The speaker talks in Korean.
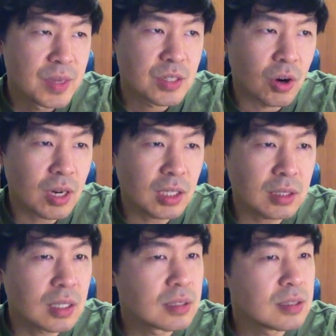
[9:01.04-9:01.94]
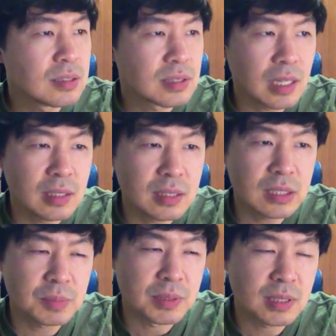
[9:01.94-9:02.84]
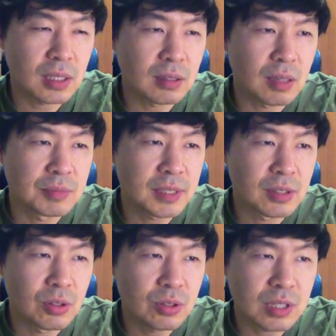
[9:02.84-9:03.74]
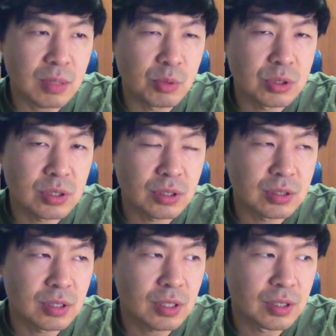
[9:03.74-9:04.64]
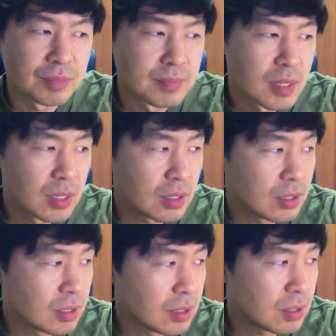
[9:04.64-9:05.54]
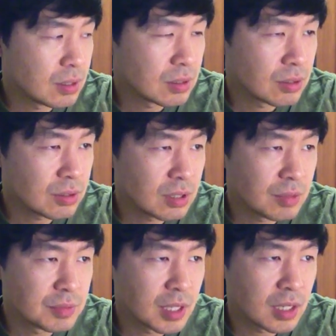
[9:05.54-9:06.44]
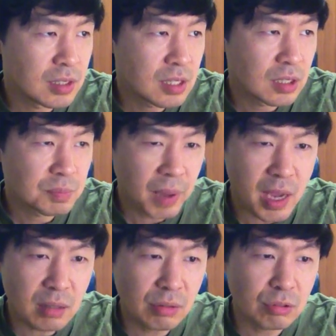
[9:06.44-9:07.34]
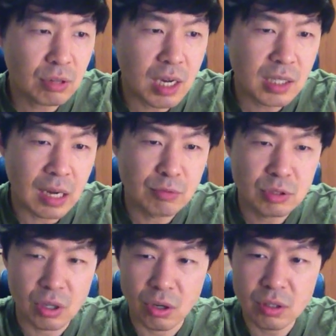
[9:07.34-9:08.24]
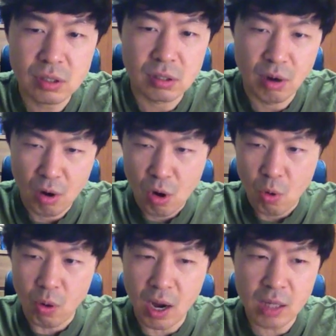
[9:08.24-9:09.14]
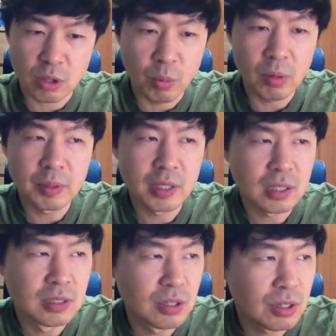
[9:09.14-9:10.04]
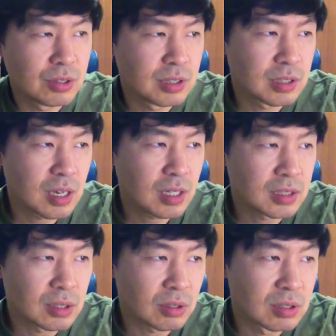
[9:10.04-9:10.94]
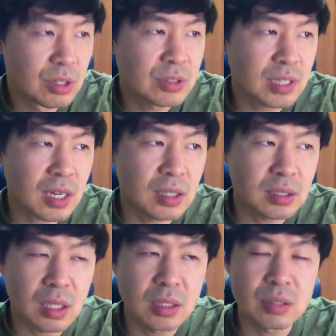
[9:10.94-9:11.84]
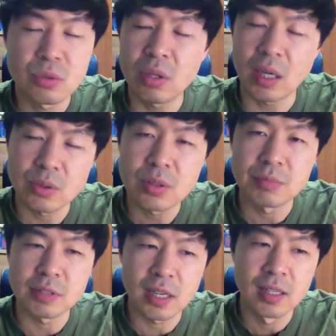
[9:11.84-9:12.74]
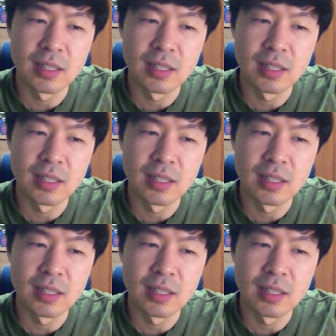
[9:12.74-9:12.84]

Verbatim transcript: 저가 기타들은 스테인 칠이 비싸기 때문에 그런 걸 잘 못 쓰거든요. 어, 그렇기 때문에 이제 그 페인트로 아예 나무 결을 확 덮어버린 그런 기타가 있어요. 그런 색깔 기타는 소리 안 좋습니다.